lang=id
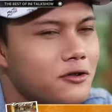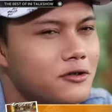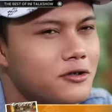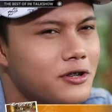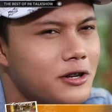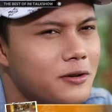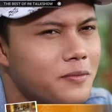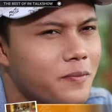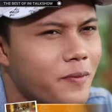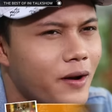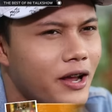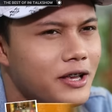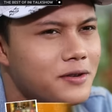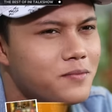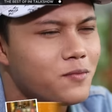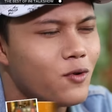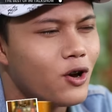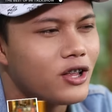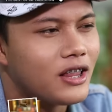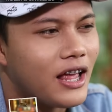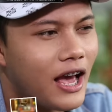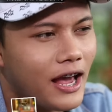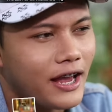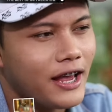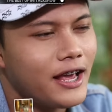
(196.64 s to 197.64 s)
untuk
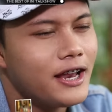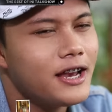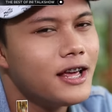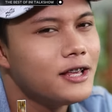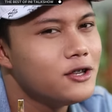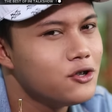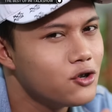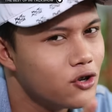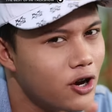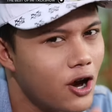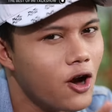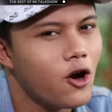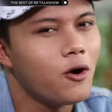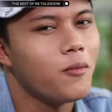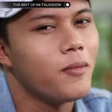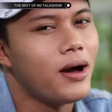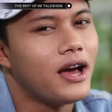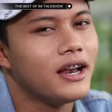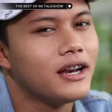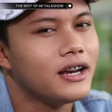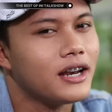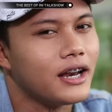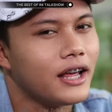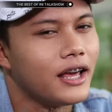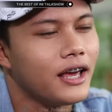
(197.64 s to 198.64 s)
surprise buat ayah dan juga
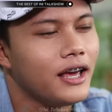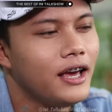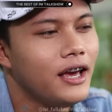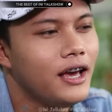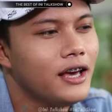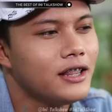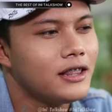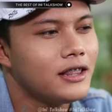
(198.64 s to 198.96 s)
om Andre.